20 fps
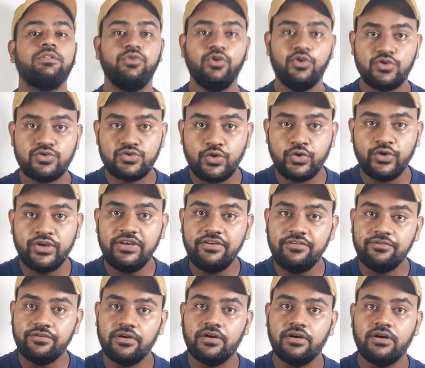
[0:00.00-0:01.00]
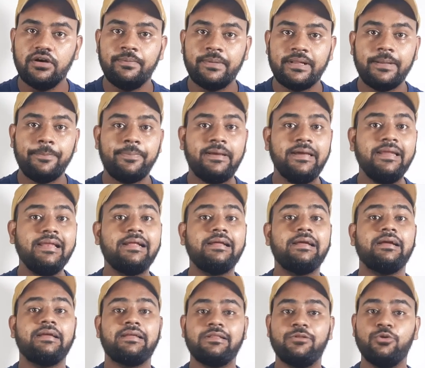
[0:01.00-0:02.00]
200 ही आ, मतलब
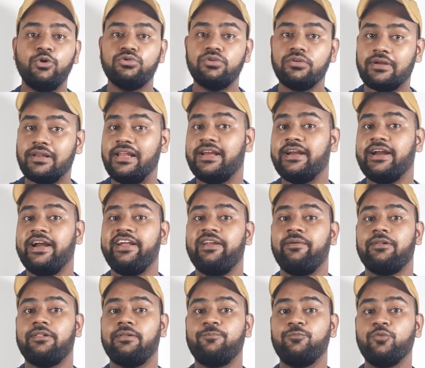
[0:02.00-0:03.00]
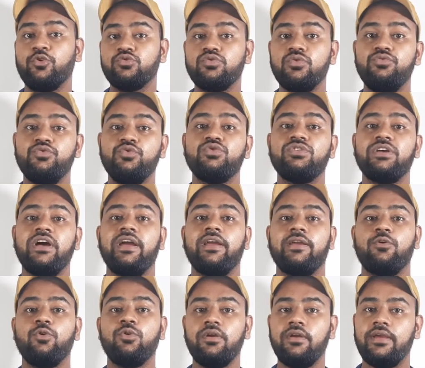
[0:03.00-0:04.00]
क्लिक 200 क्लिक आए हैं मतलब 200 व्यूज़ आए हैं
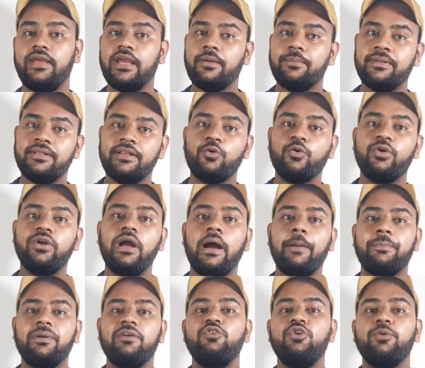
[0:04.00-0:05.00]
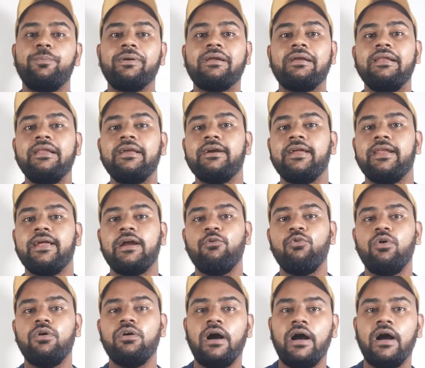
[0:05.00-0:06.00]
क्योंकि एक बंदा कोई आपकी वीडियो पे क्लिक करेगा वो